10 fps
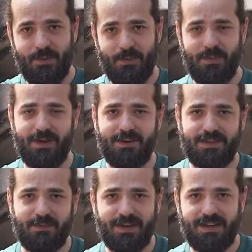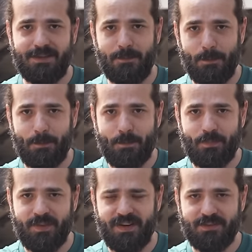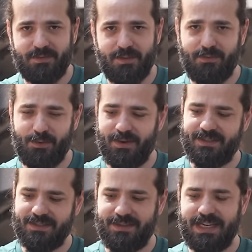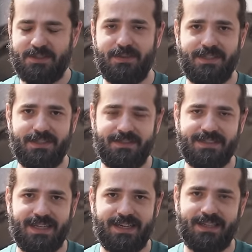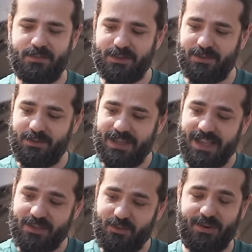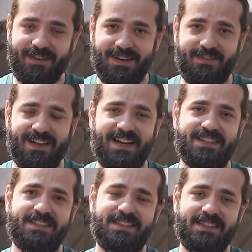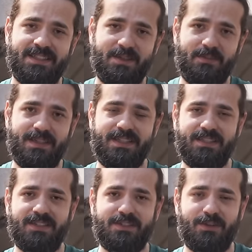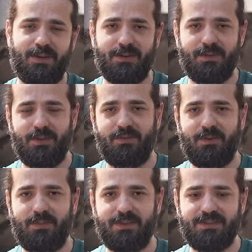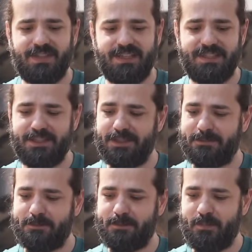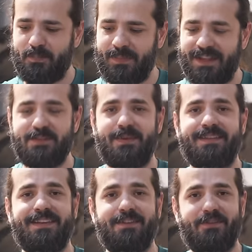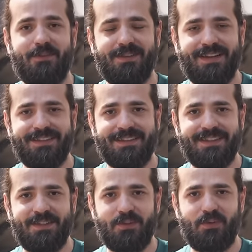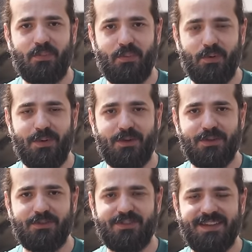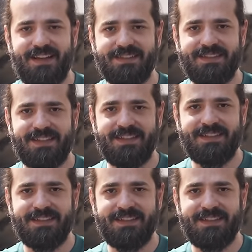o melhor que tem no mercado, certo? E foram eles, na verdade, pedindo esse cara aqui. O pessoal entrou aqui na Vanguard pedindo esse óleo e foi por isso que a gente, respeitando a vontade do público entusiasta,